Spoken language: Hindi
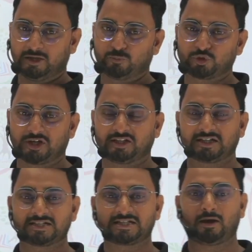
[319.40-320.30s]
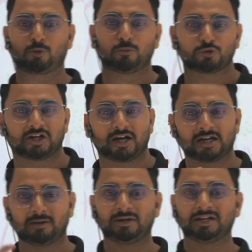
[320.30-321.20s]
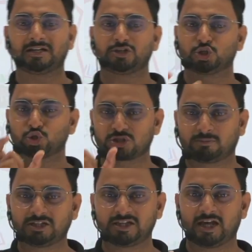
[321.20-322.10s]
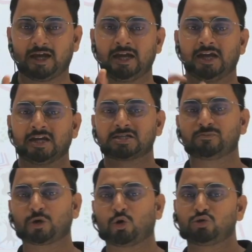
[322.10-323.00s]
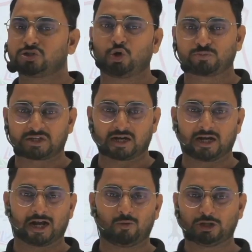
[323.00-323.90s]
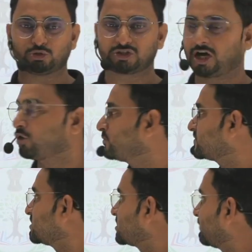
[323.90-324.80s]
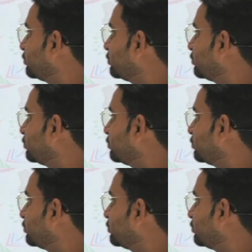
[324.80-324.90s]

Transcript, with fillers: पूछा जाता है जैसे आपको पूछेगा कि निम्नलिखित ये जो शब्द दिया है इसमें कौन सा उपसर्ग लगा हुआ है तो चार ऑप्शन आपको